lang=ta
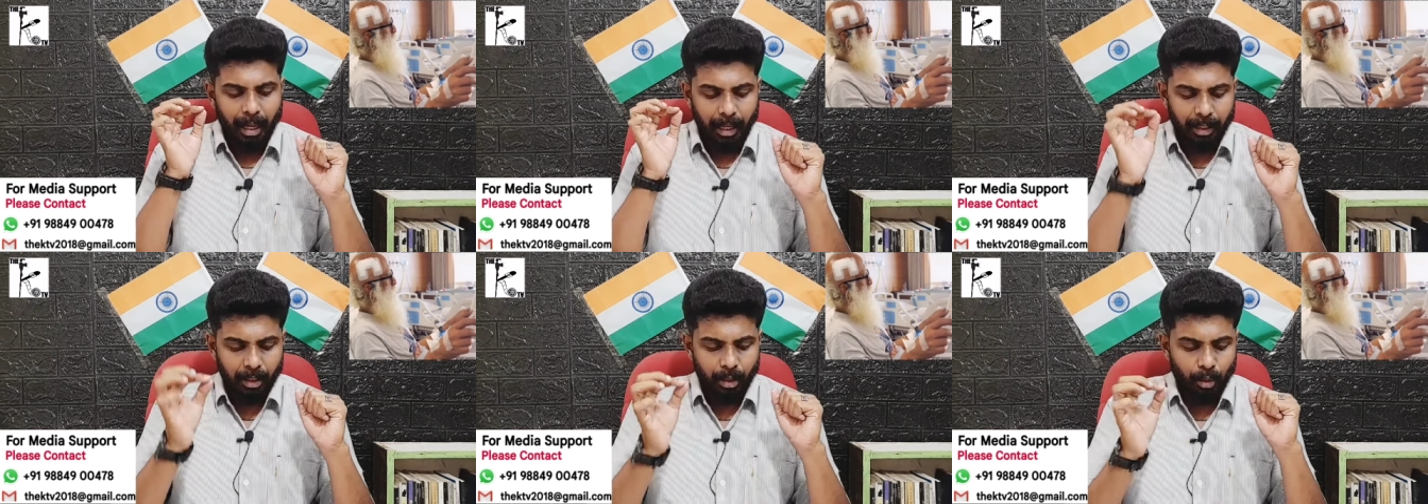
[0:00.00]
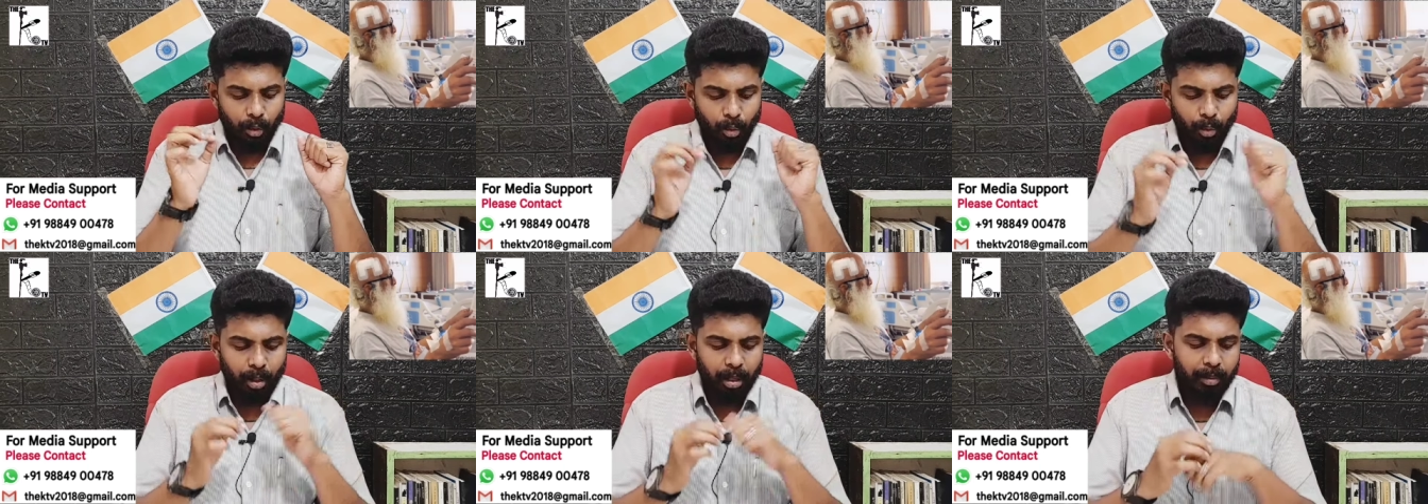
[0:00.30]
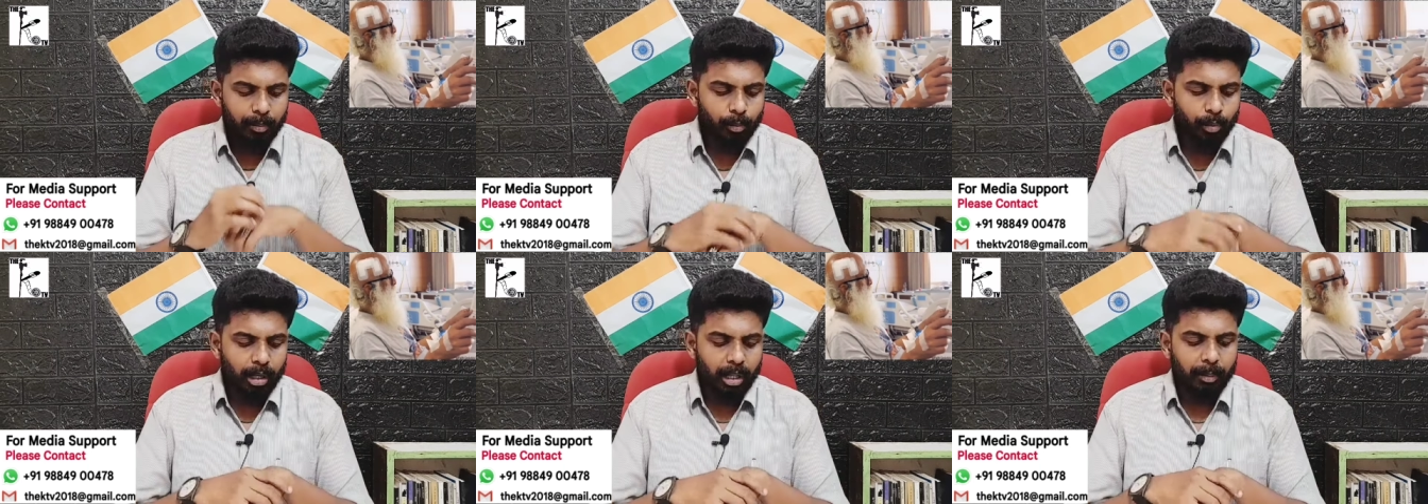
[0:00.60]
அந்த ஹோல்
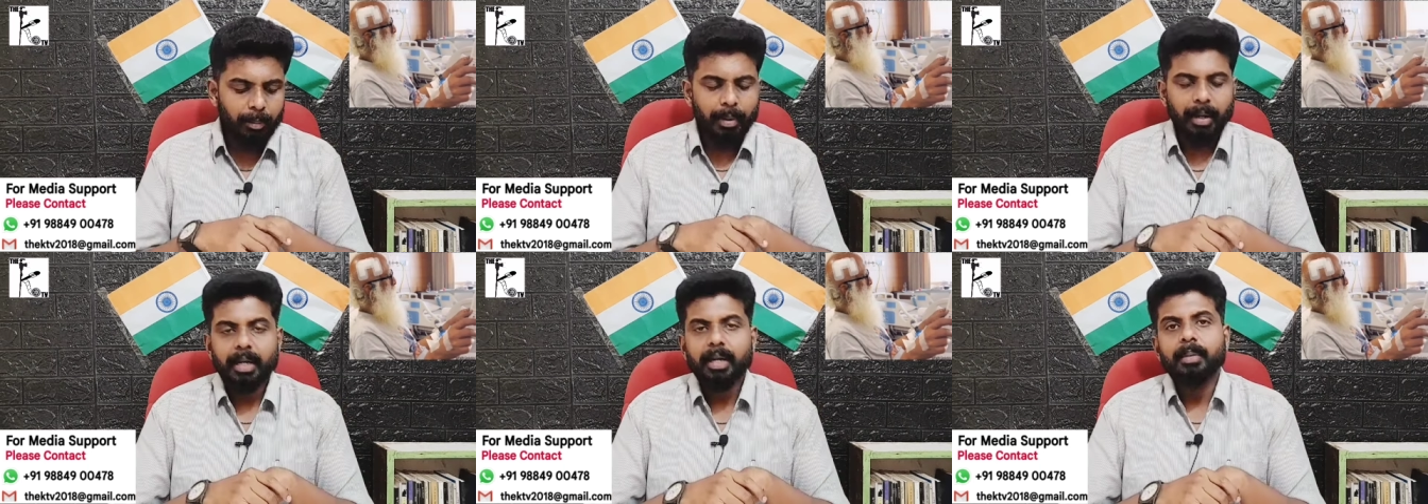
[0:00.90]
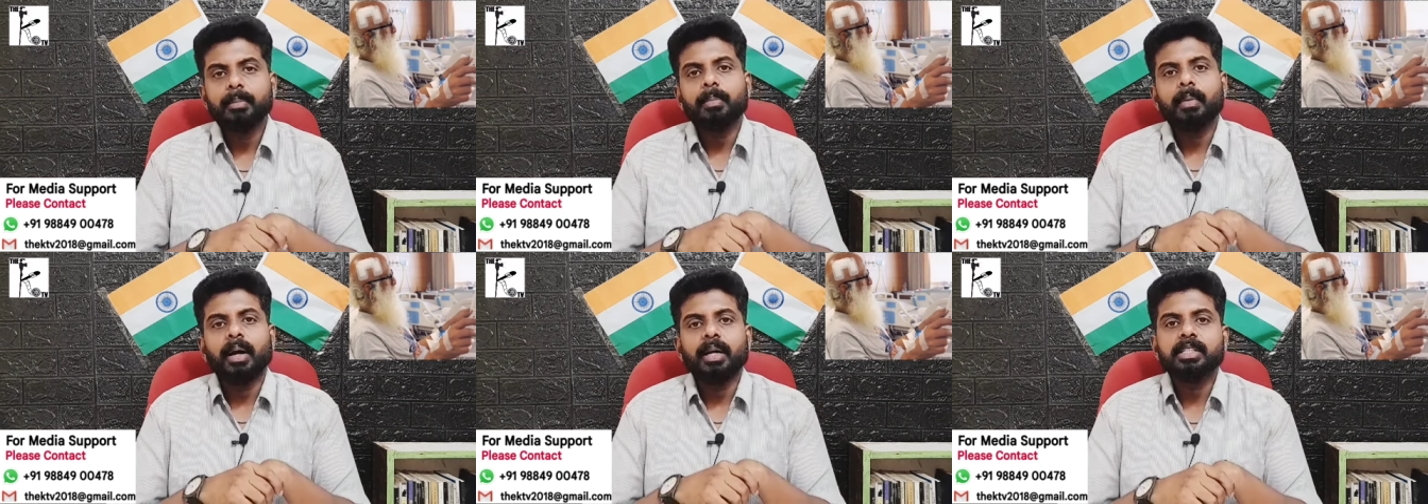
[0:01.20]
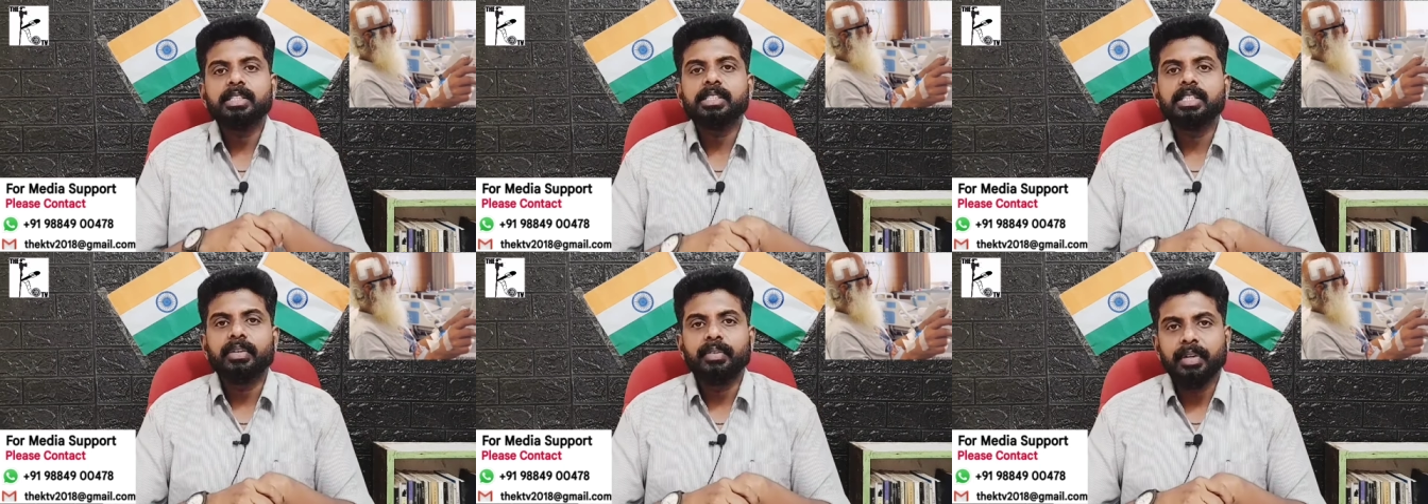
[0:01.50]
மூலியமாக
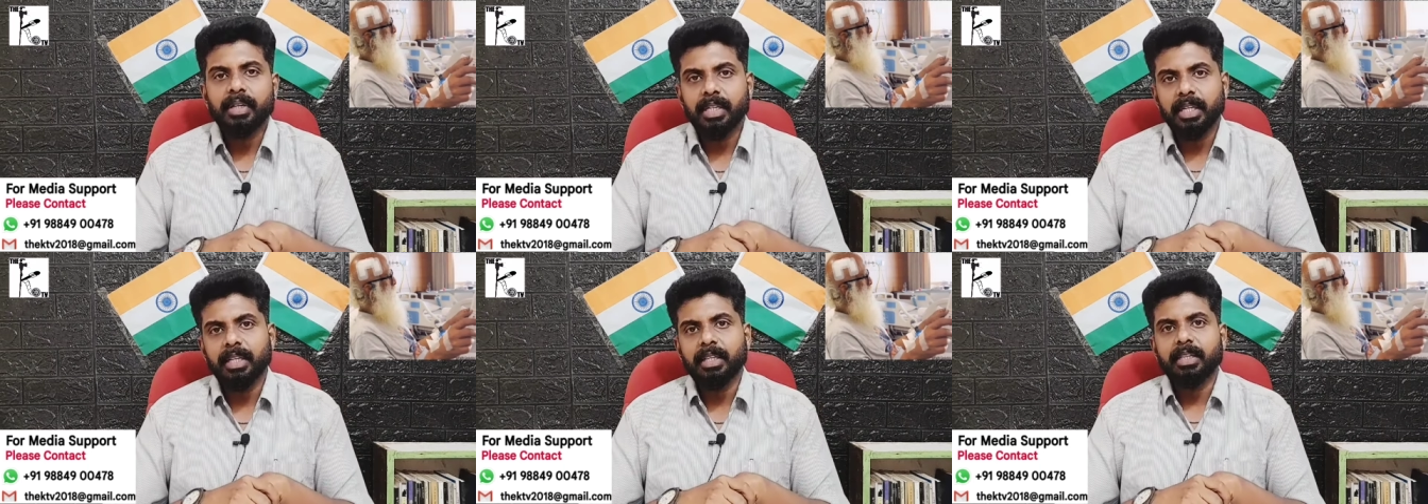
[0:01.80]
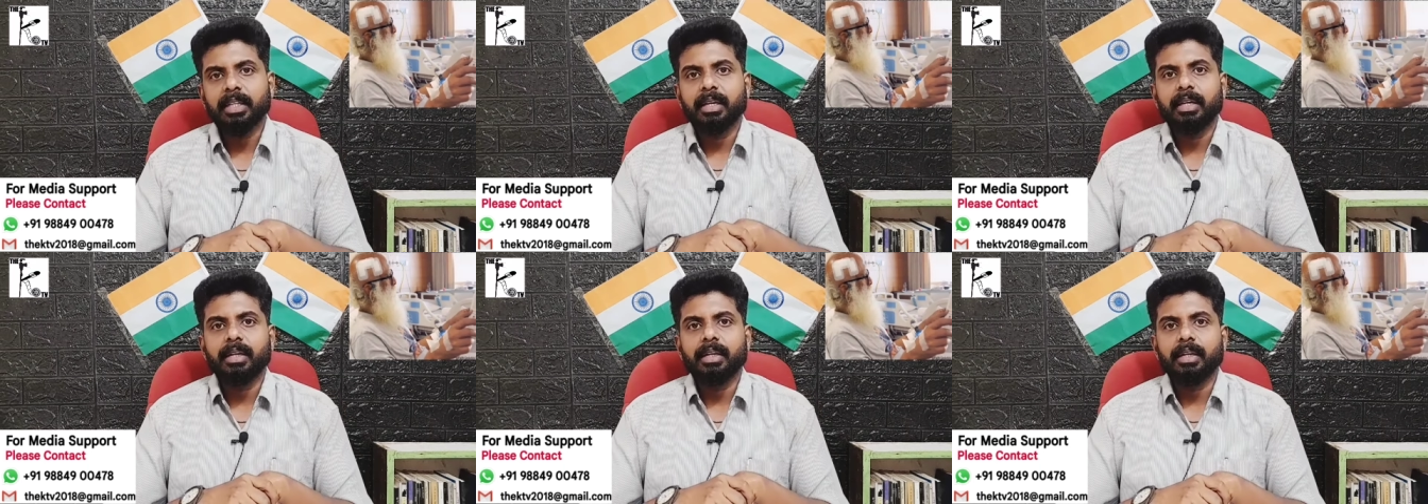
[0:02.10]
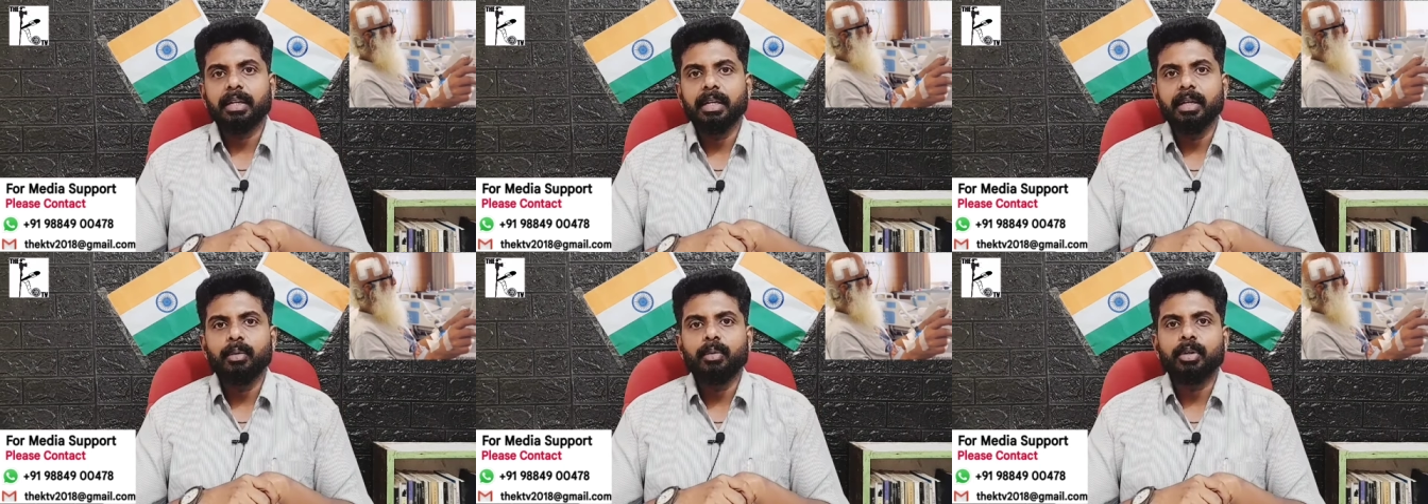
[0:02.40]
மார்ச் செவன்டீன்த்
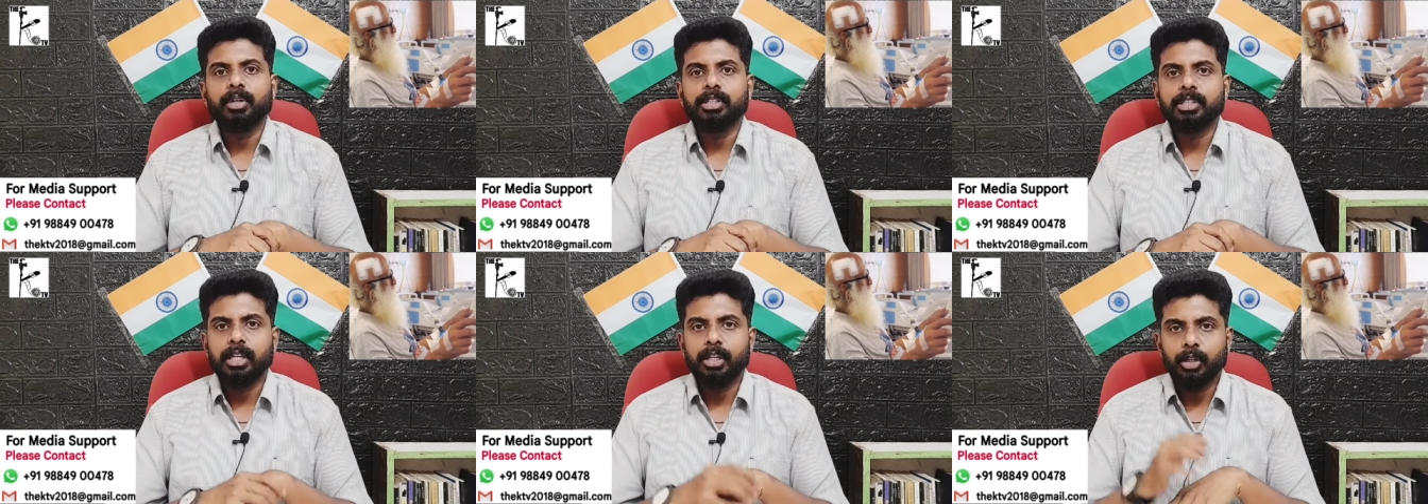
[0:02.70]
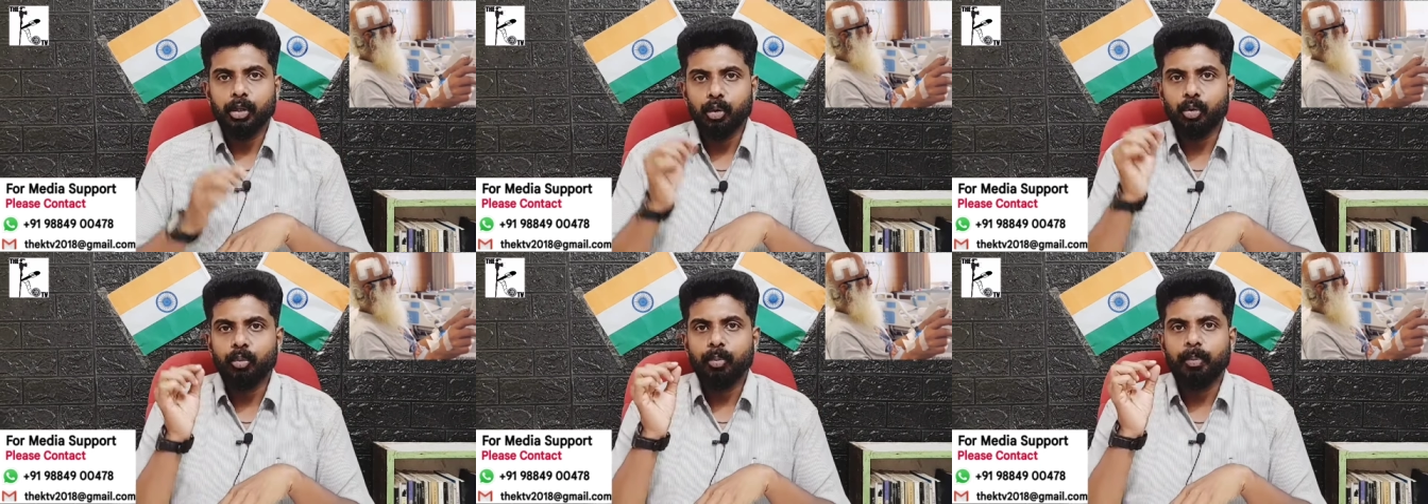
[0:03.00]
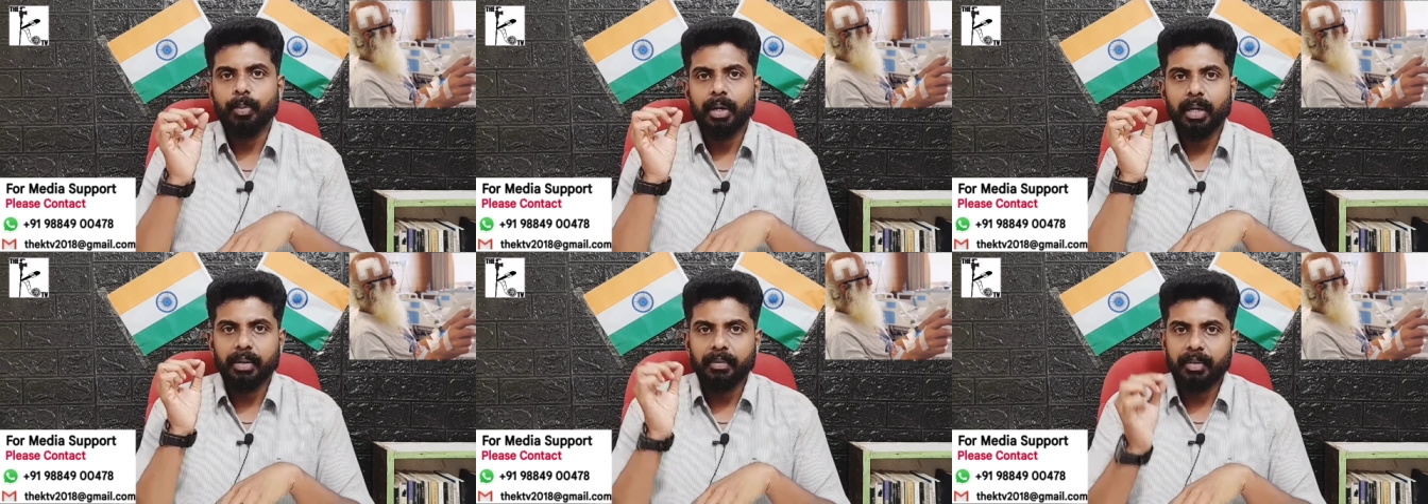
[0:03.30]
அன்னைக்கு ஒரு சின்ன டியூப்
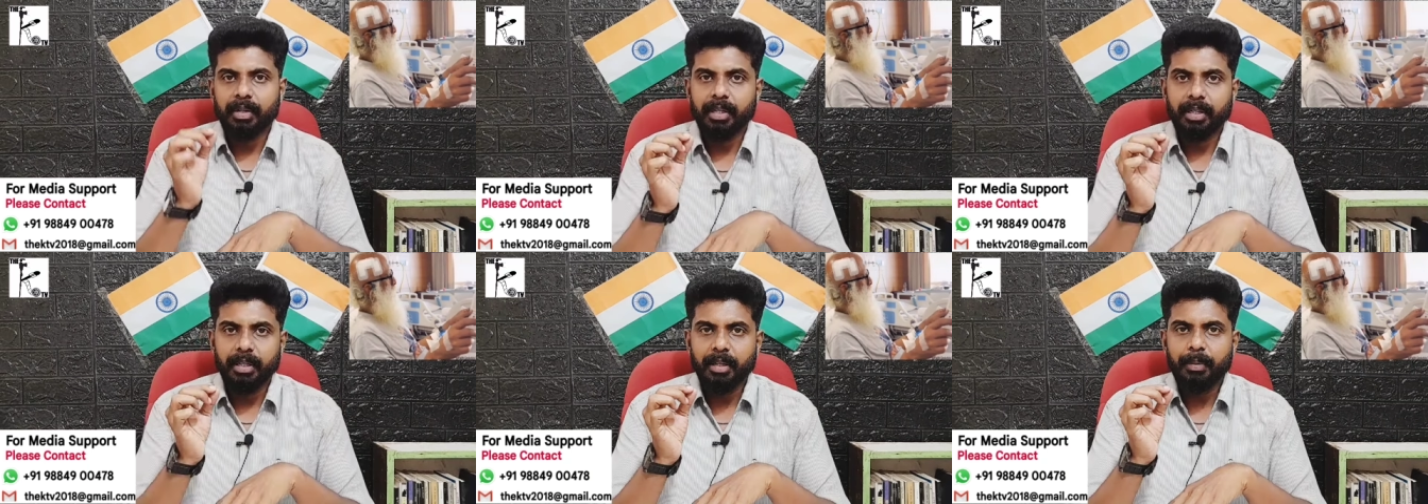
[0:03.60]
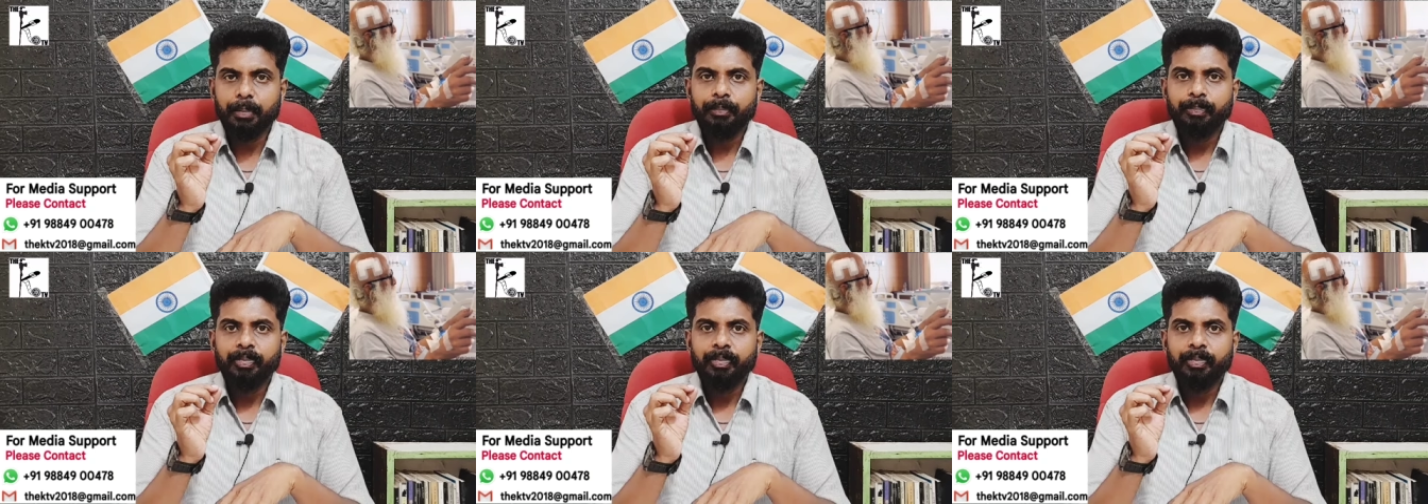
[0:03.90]
மாதிரி விட்டு